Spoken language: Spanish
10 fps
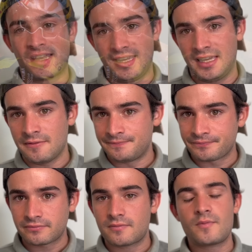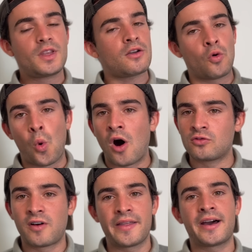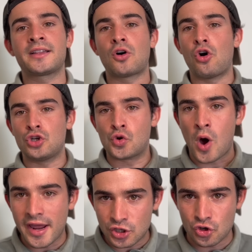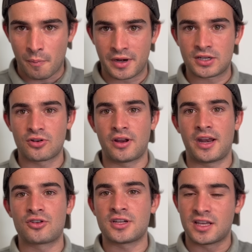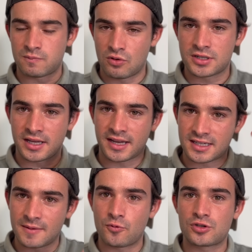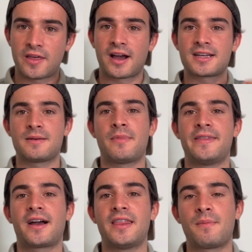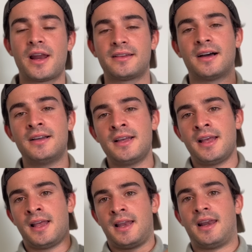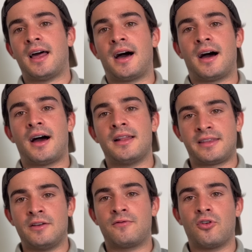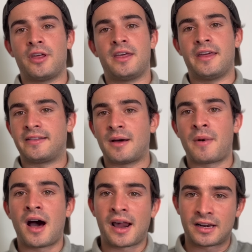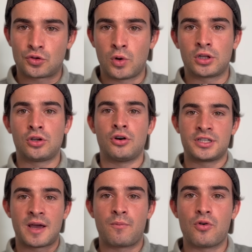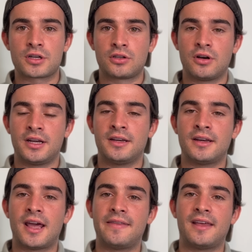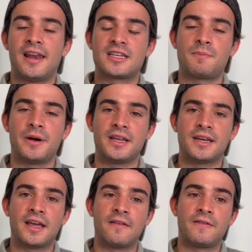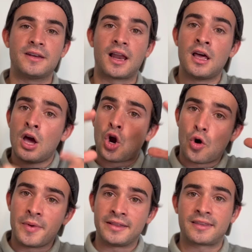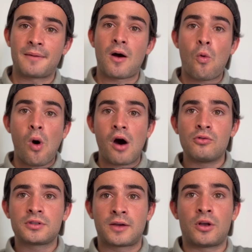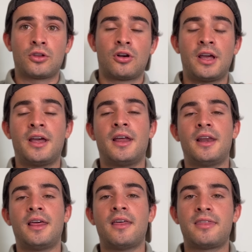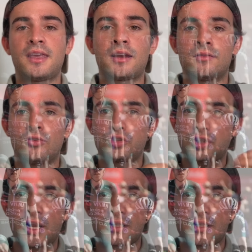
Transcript: y Wout van Aert hoy no ha hecho prisioneros y después de que Sepkus le dejase en bandeja de plata el triunfo de, etapa ha resuelto y se han puesto en, el sprint eh, final. Comentaba Wout cuando le, decían, ostras,